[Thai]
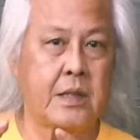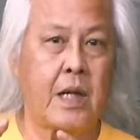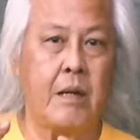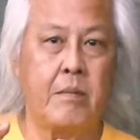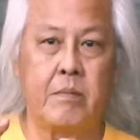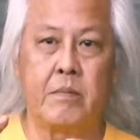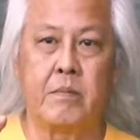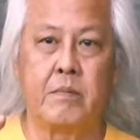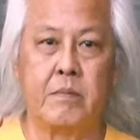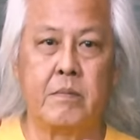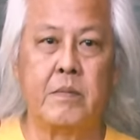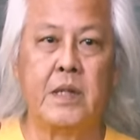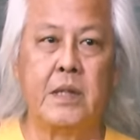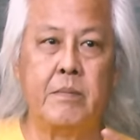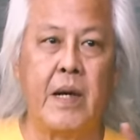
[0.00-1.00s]
ถ้า
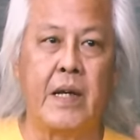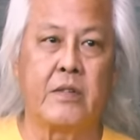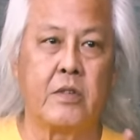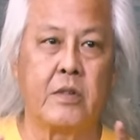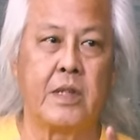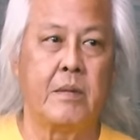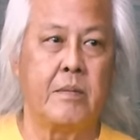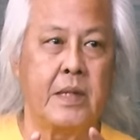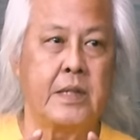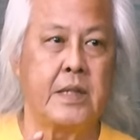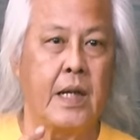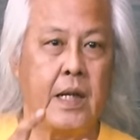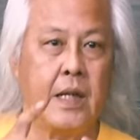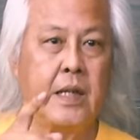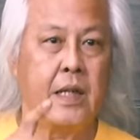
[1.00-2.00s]
มือเบสตรงนี้ไม่
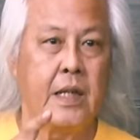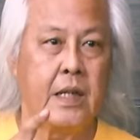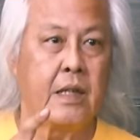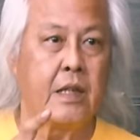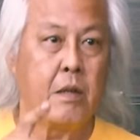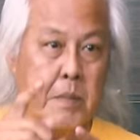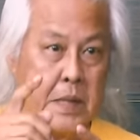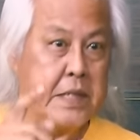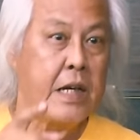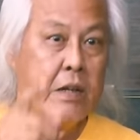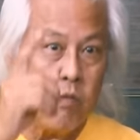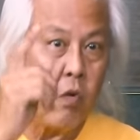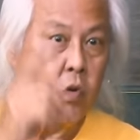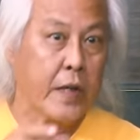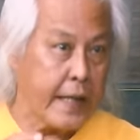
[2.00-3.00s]
ใช่ไอ้นี่ก็ไม่ใช่
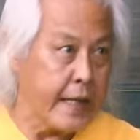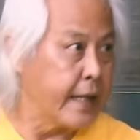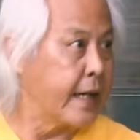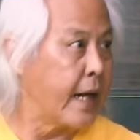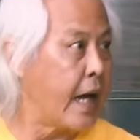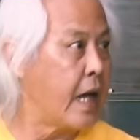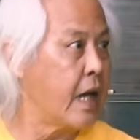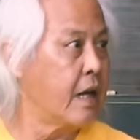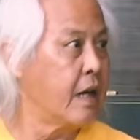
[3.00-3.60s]
วงนี้นะ